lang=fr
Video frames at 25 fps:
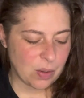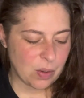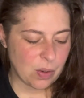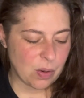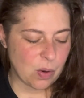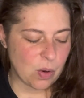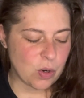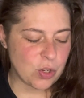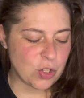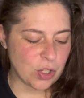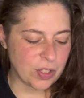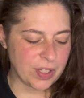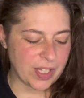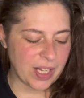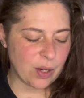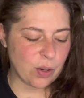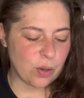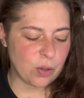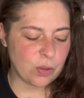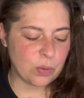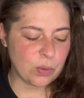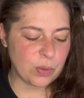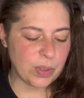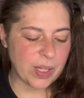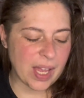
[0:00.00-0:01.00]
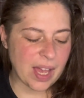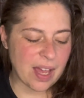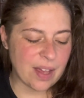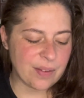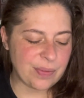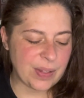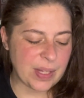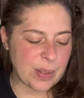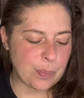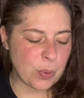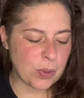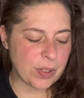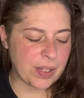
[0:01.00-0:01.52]
Au champ des grenouilles
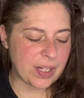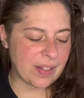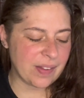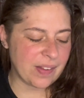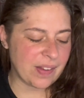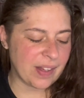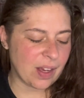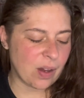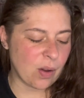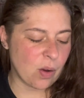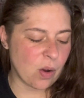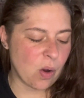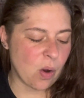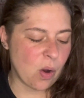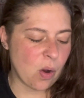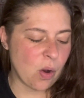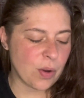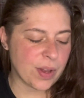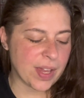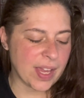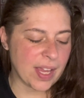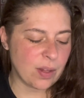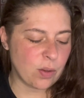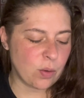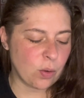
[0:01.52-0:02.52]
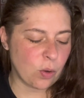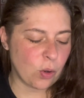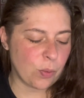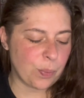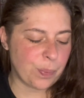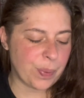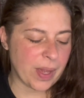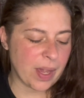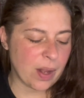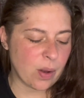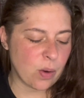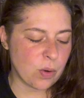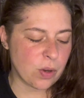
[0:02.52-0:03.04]
invite petits et grands en quête de
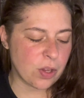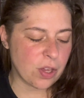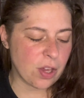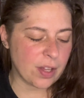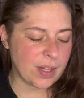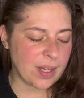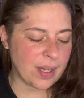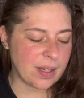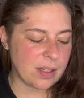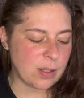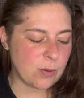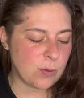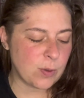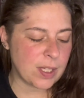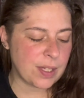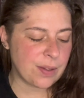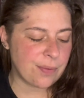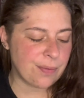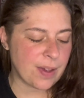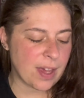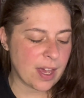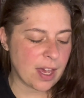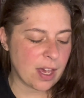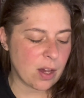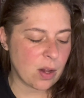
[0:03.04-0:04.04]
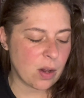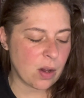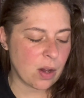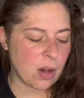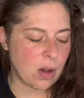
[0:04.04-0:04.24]
repères au cœur d'un univers